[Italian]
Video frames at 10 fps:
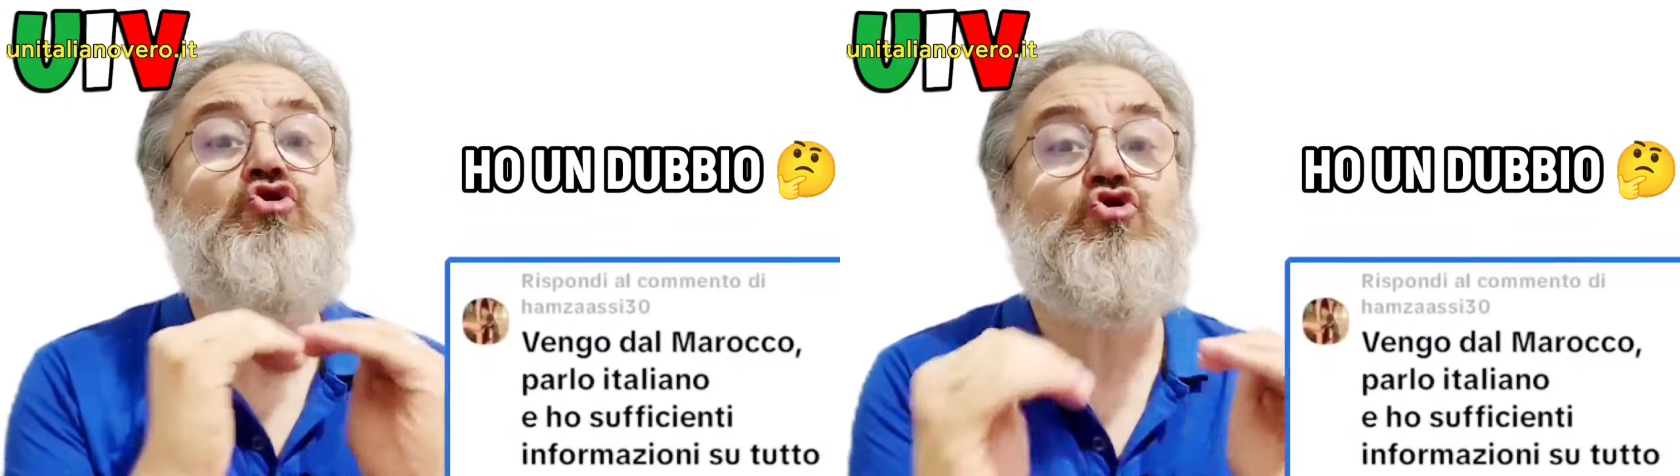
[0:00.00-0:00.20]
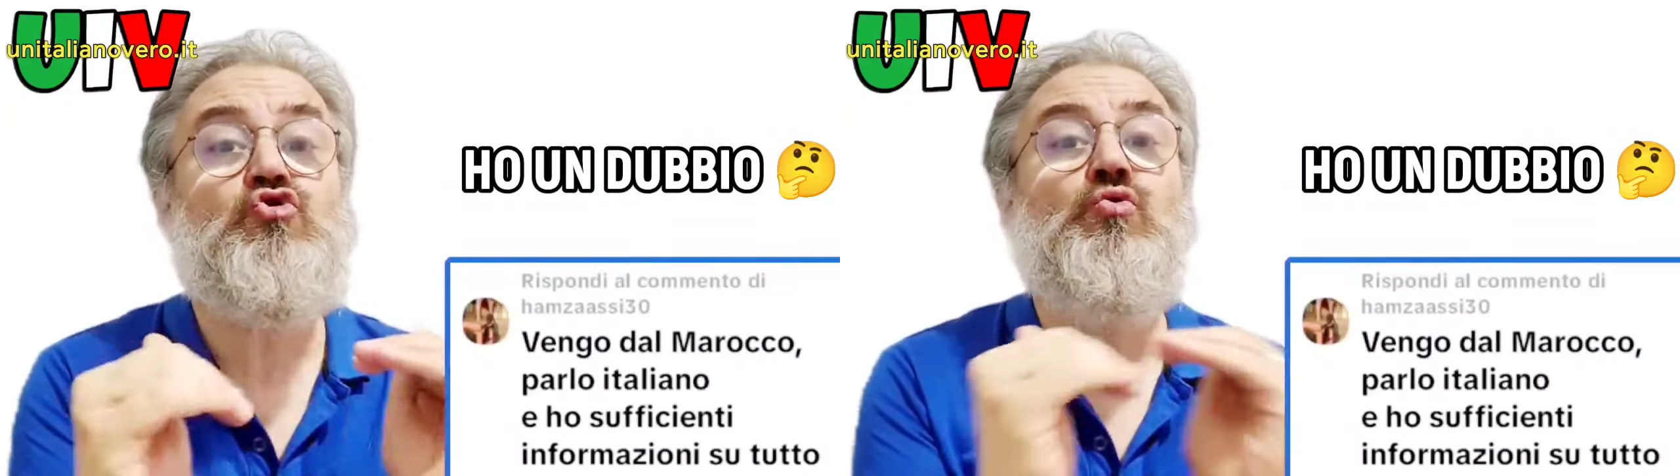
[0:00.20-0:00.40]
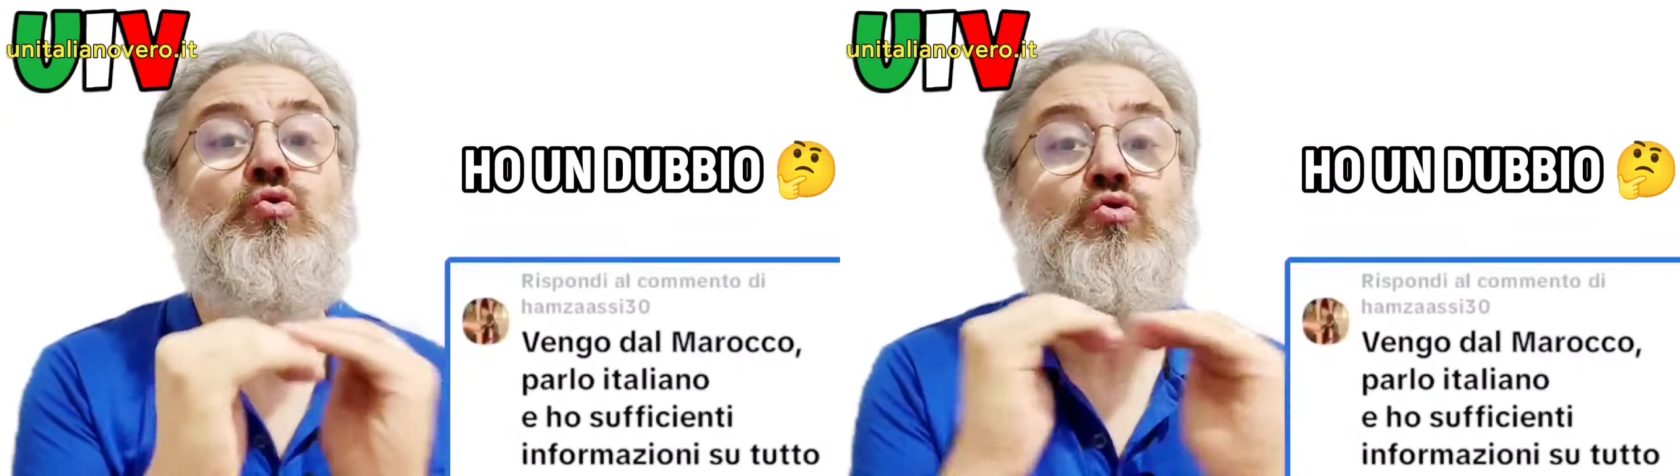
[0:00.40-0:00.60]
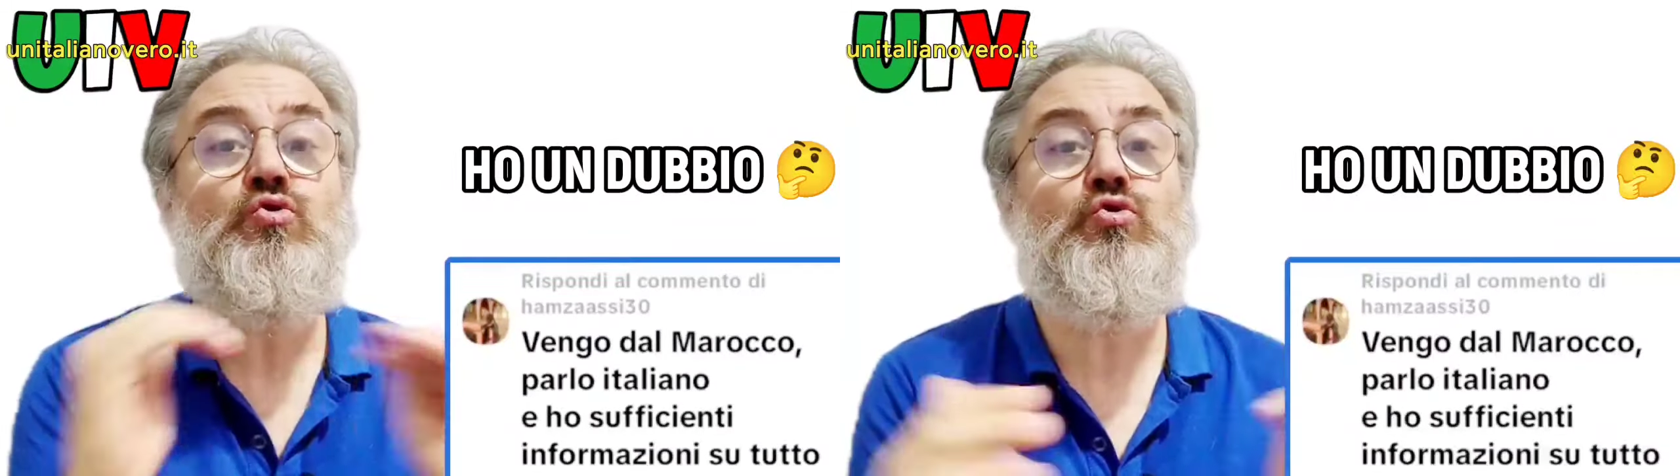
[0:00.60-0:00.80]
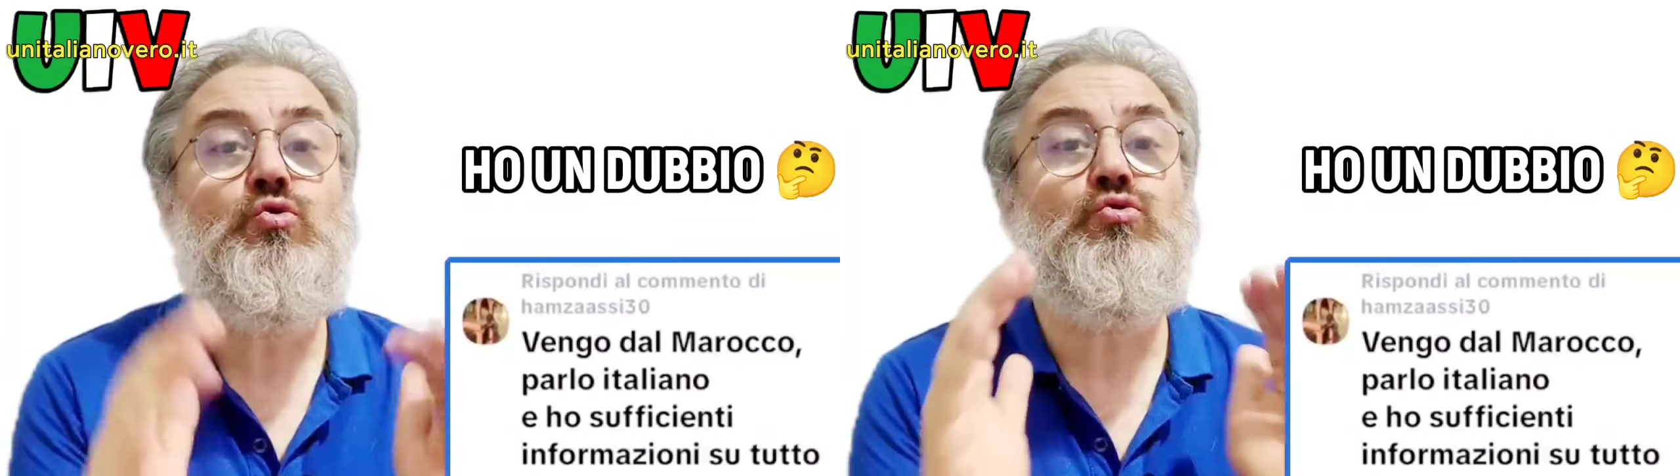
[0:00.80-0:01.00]
su
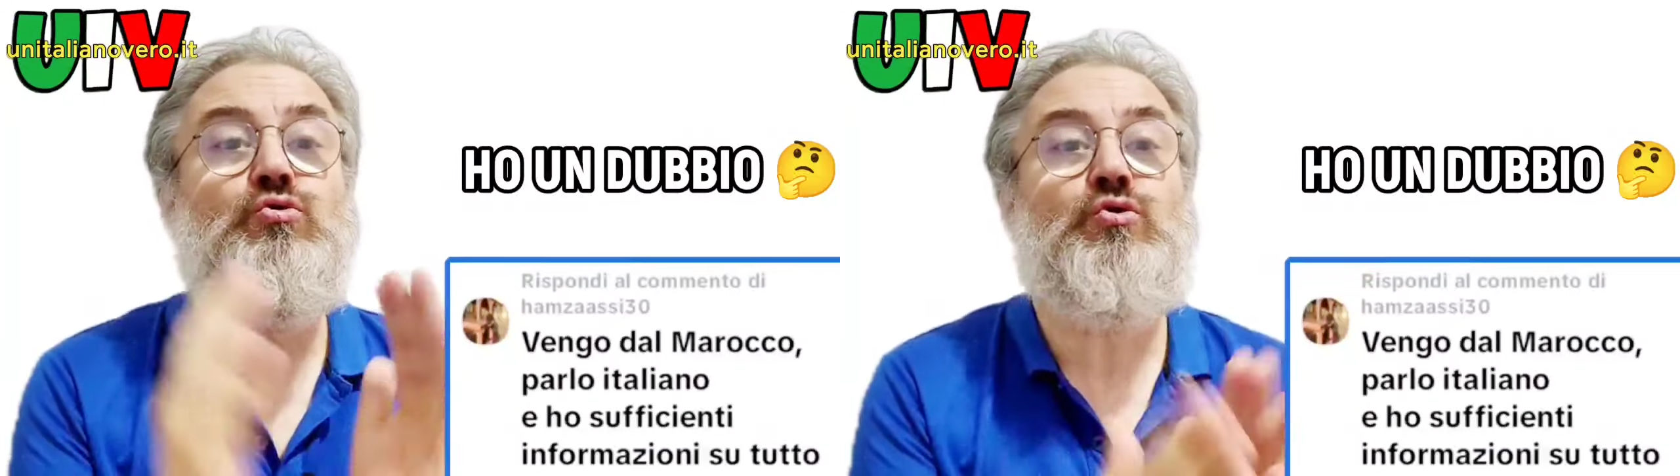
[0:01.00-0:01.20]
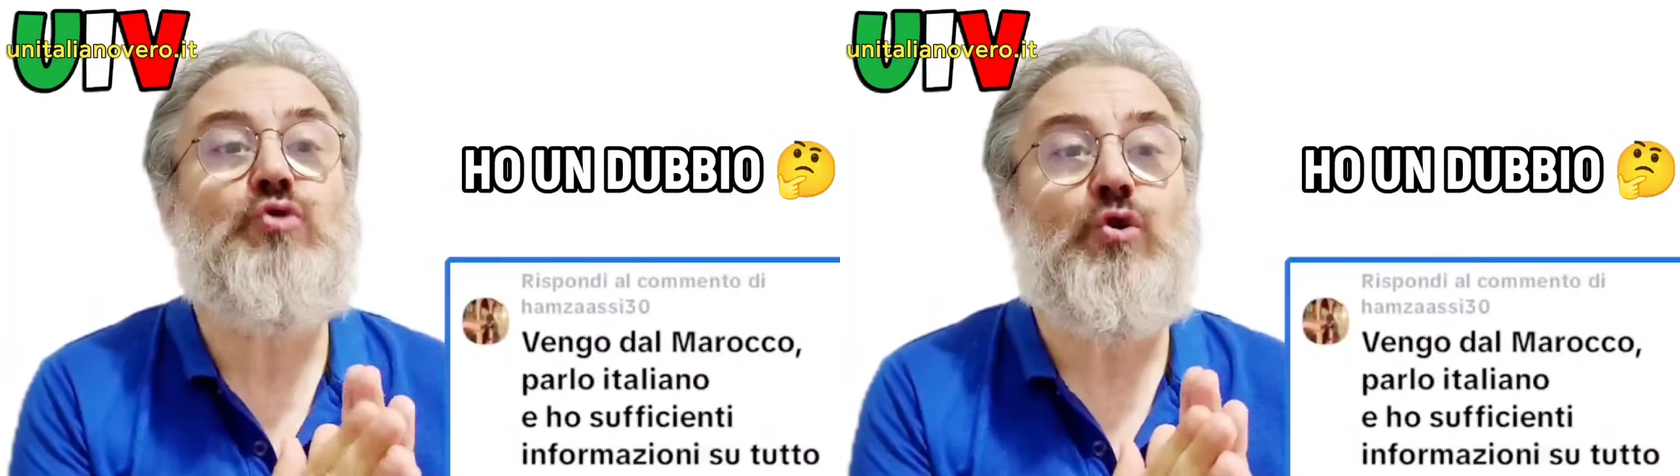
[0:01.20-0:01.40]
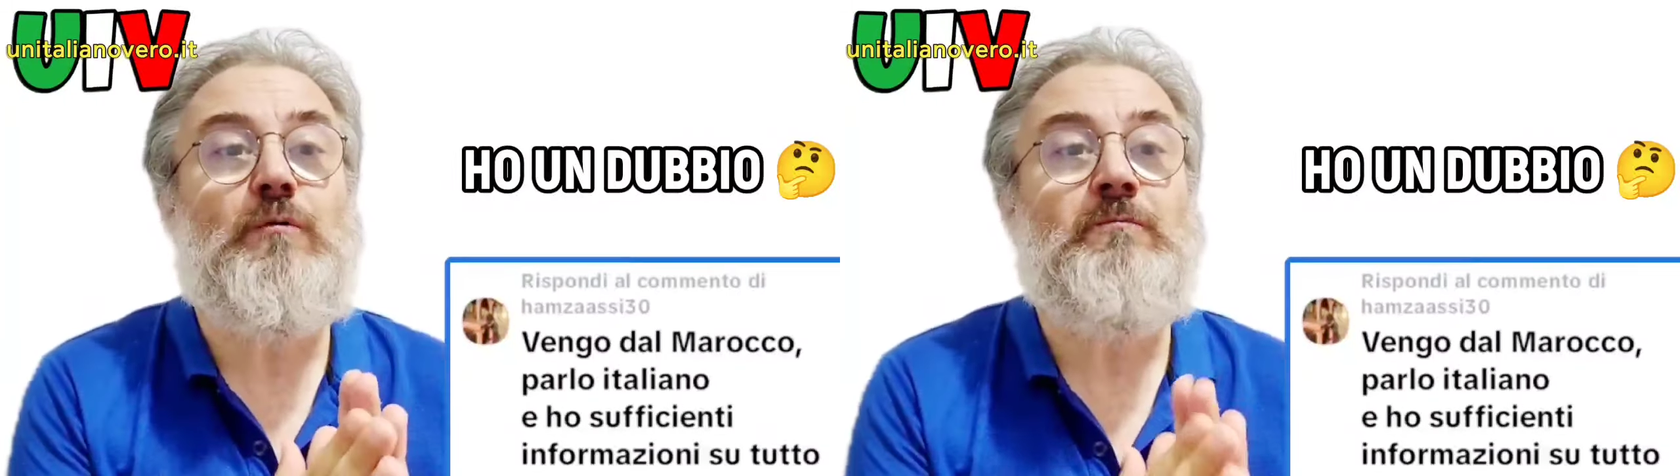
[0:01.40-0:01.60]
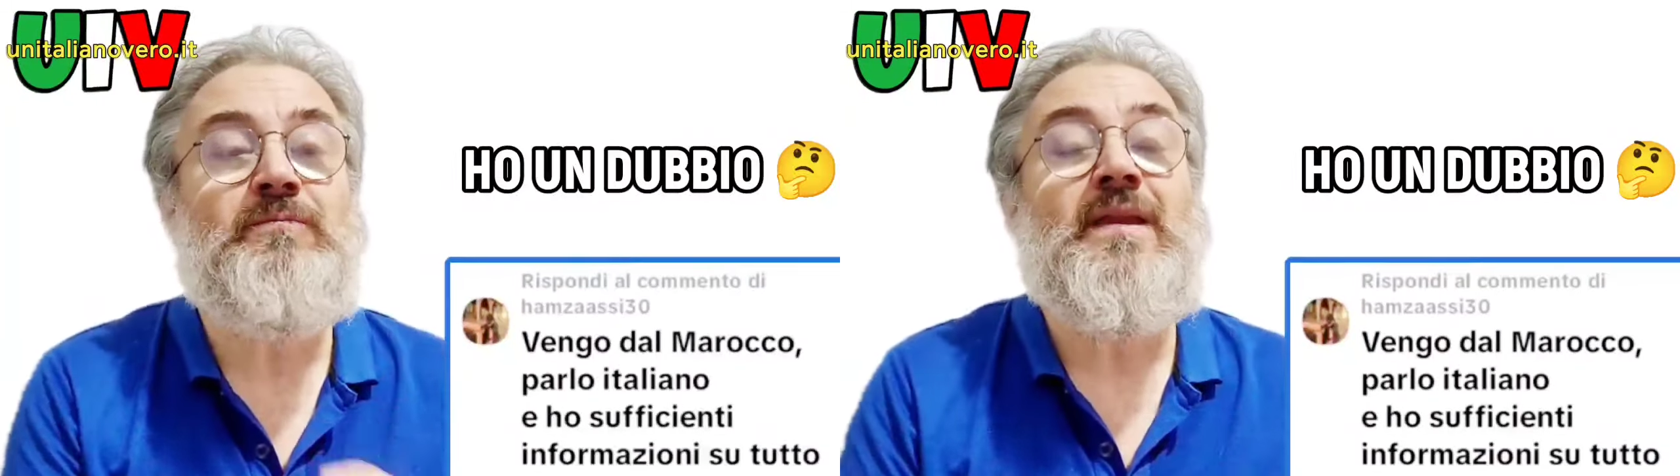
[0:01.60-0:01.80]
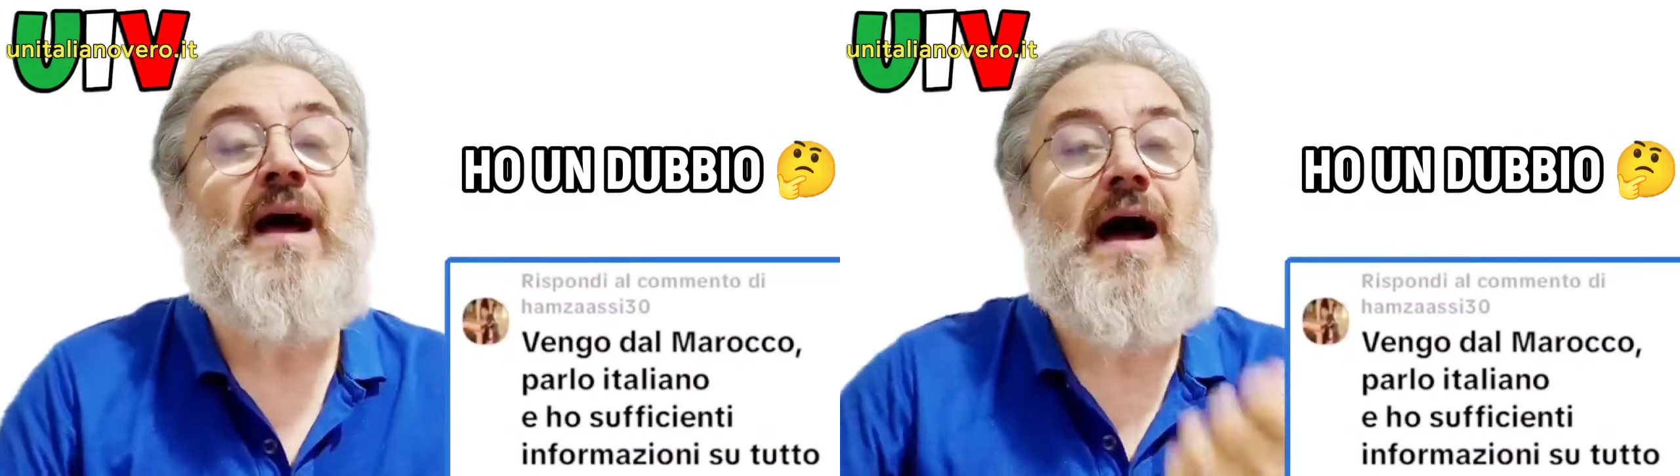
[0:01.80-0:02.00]
tutto.